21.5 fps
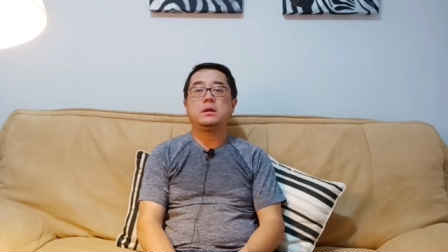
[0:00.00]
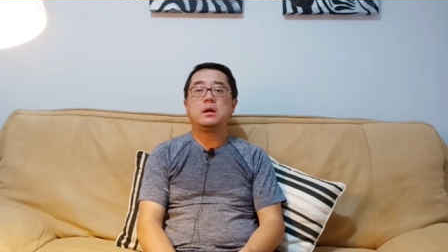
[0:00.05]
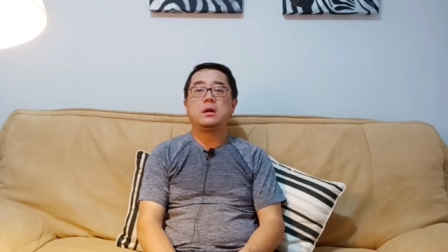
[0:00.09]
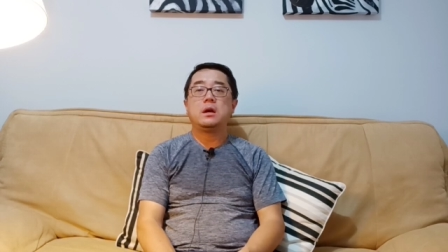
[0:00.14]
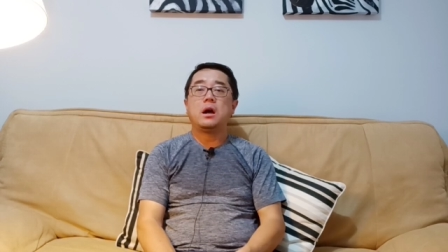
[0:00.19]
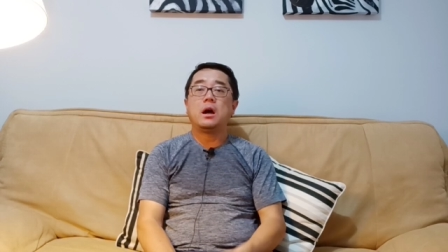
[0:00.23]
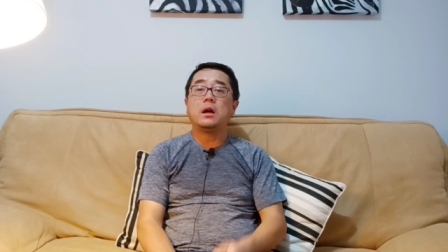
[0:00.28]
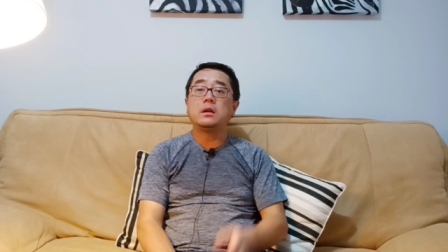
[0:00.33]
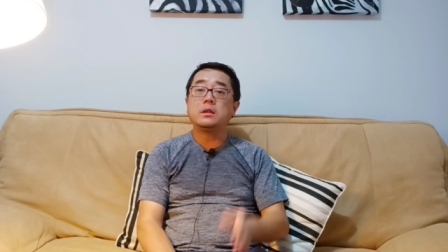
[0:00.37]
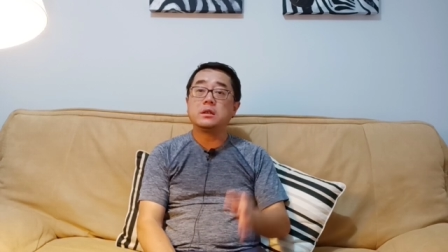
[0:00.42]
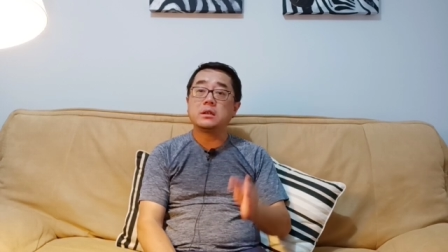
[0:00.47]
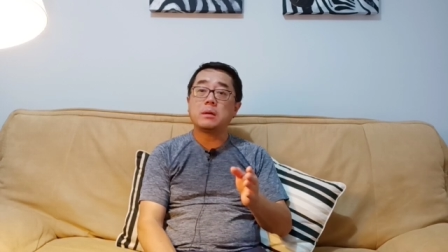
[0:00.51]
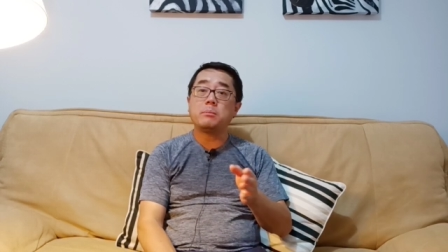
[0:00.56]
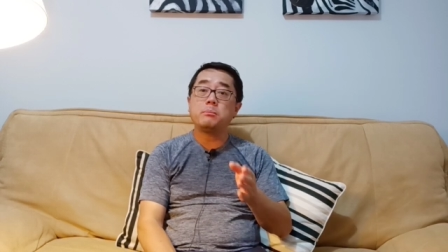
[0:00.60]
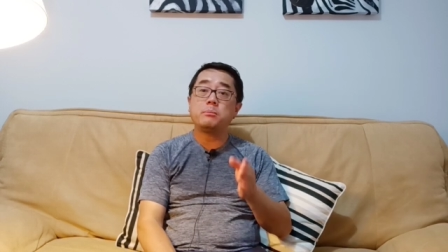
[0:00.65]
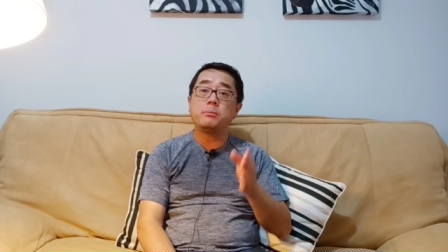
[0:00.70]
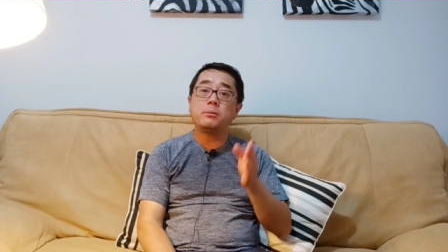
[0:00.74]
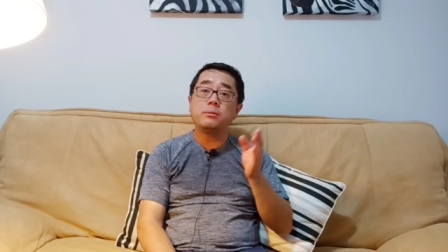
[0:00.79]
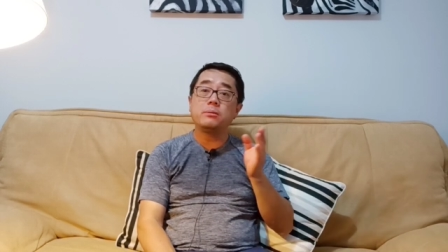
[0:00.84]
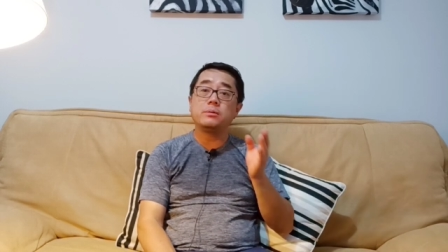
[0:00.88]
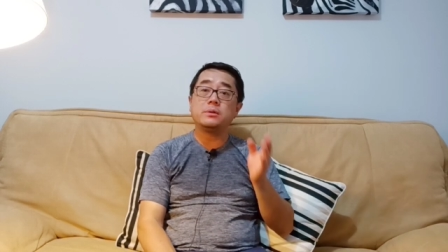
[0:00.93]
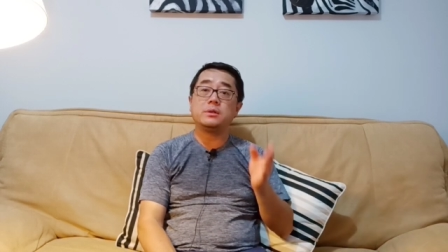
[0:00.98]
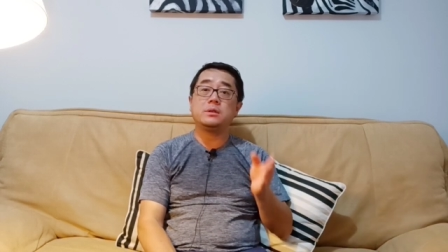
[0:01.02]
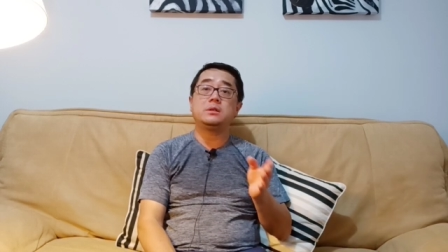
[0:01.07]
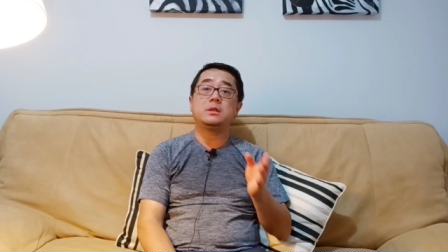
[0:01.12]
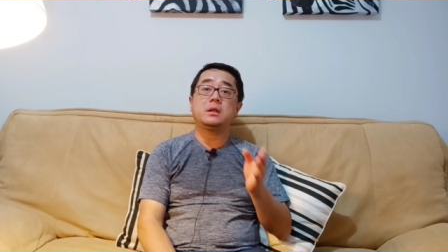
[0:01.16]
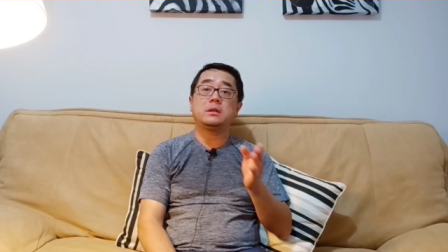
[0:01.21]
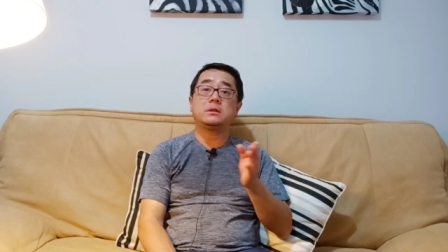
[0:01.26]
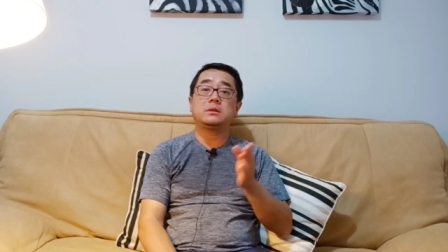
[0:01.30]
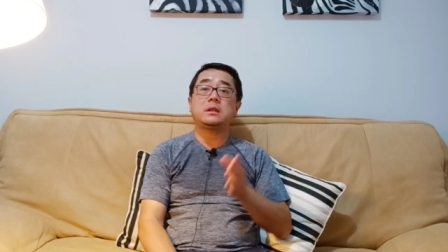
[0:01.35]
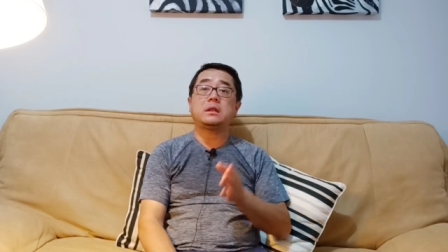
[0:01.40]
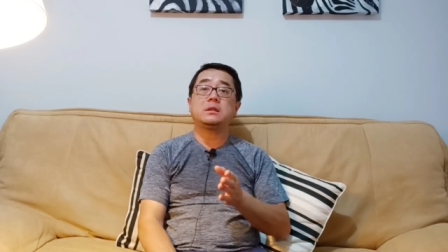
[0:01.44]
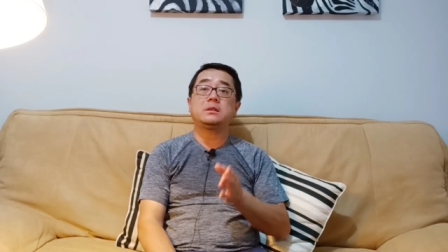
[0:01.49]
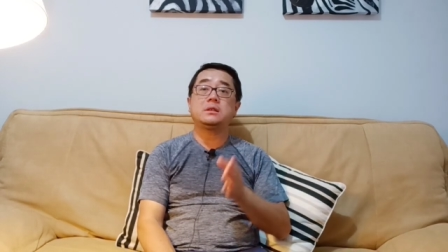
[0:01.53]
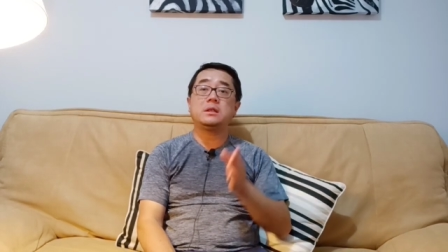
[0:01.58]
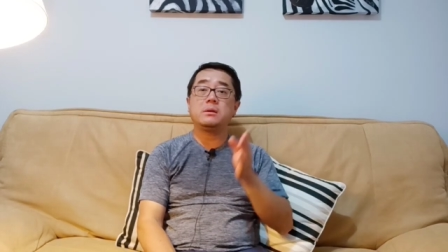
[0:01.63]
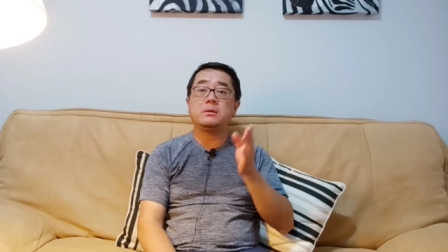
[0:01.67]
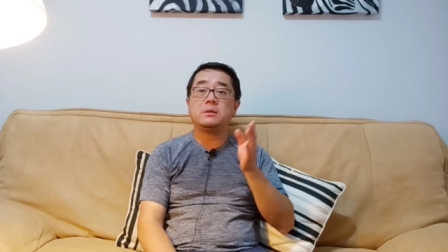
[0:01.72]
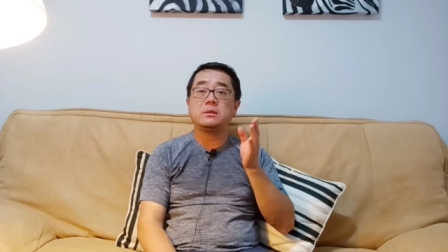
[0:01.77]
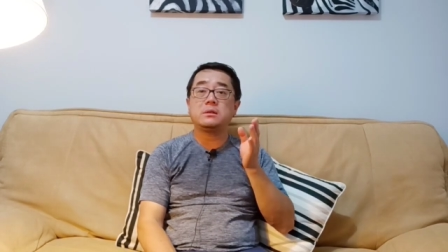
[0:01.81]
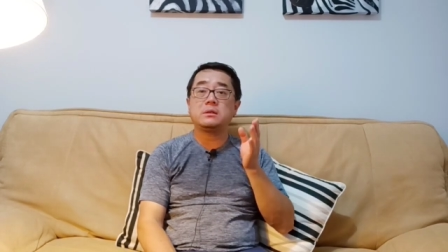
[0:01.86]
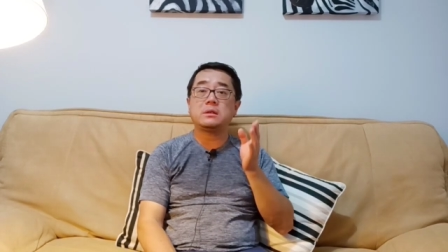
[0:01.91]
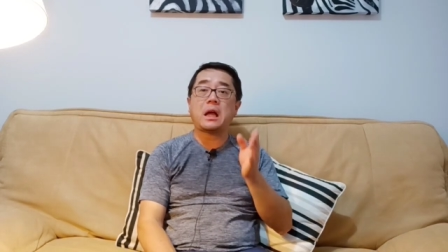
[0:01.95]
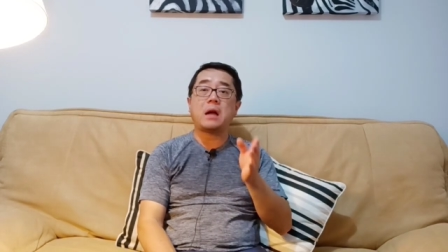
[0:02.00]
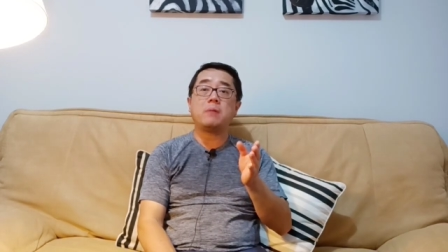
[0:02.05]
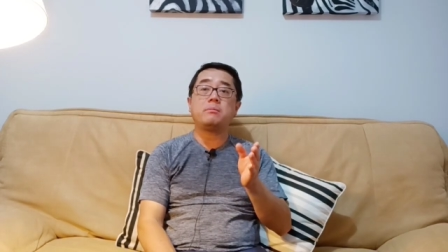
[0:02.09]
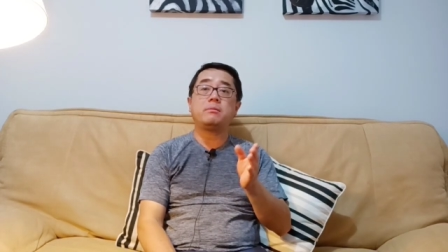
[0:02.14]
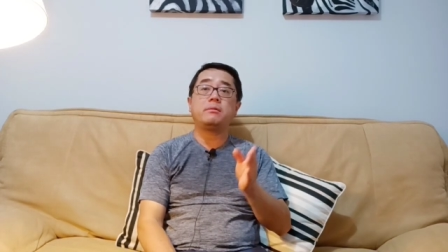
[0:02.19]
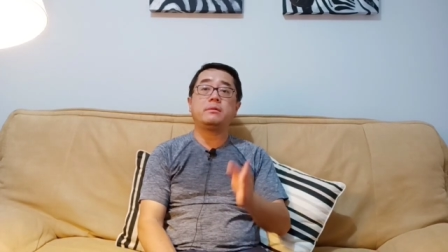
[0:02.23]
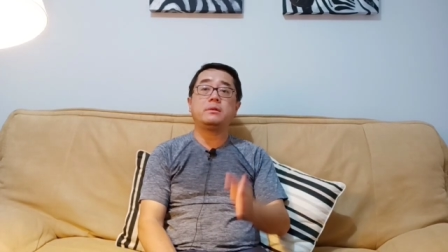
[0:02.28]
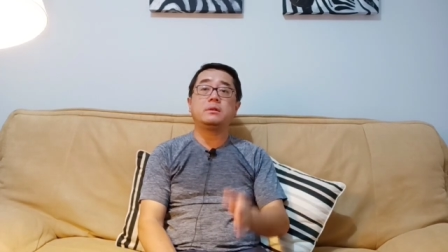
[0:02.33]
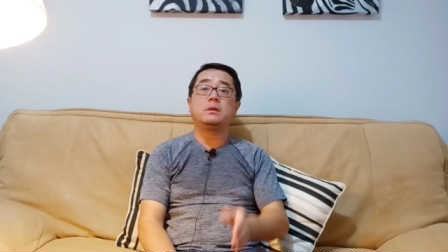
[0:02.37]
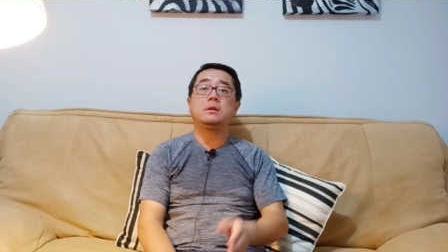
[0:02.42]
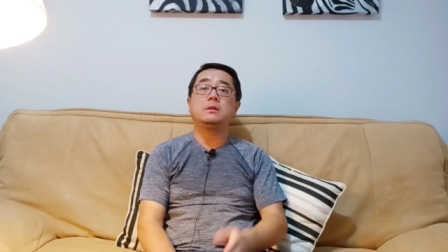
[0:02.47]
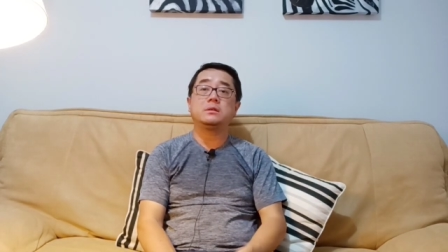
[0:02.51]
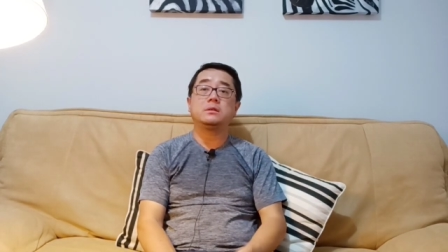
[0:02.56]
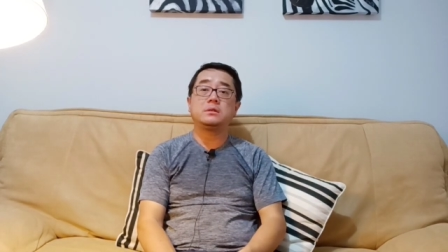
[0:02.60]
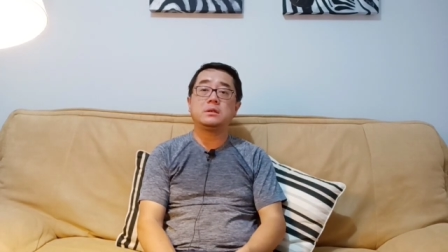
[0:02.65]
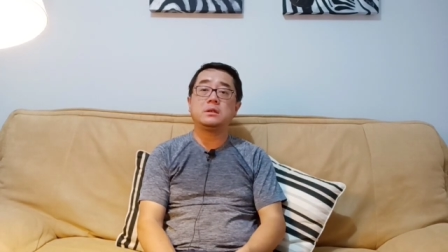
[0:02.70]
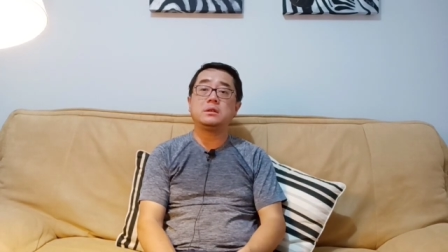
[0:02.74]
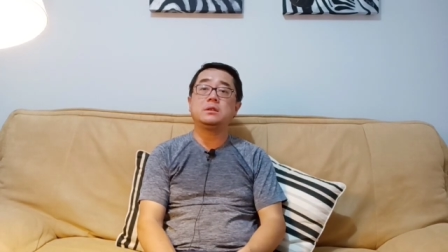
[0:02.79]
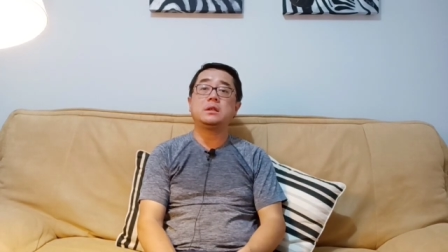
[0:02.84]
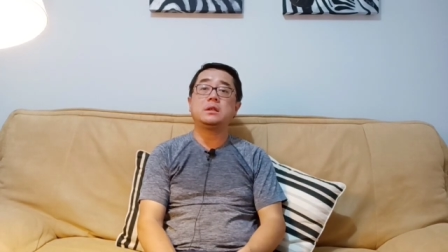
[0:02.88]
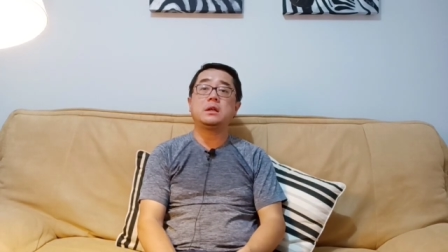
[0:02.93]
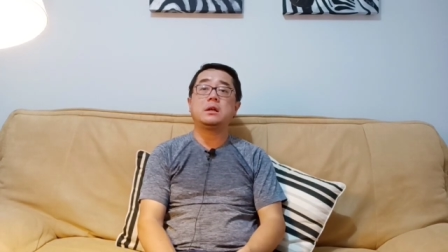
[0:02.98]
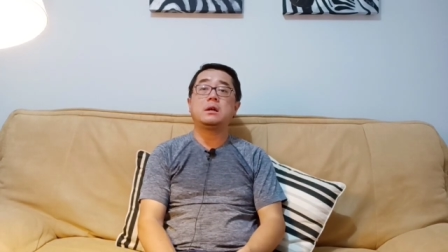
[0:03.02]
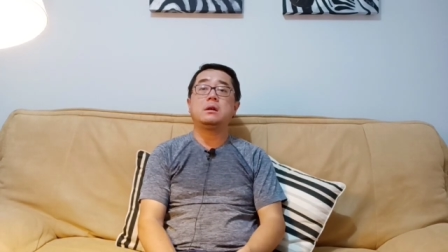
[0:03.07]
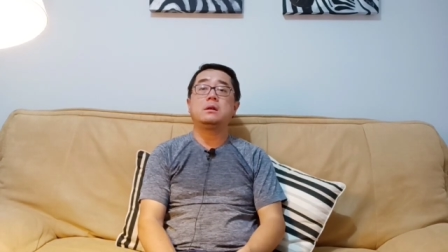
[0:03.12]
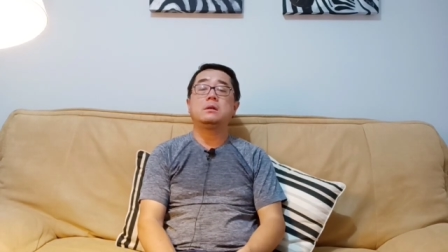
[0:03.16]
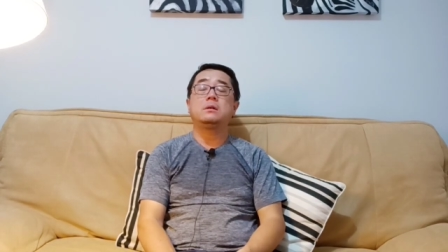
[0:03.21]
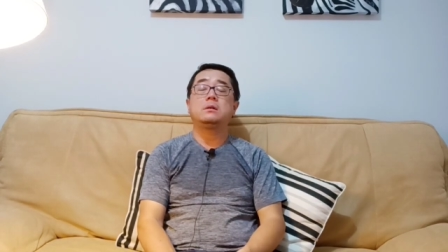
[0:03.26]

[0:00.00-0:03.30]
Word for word: 而且它不影响大这大部分人的身体健康，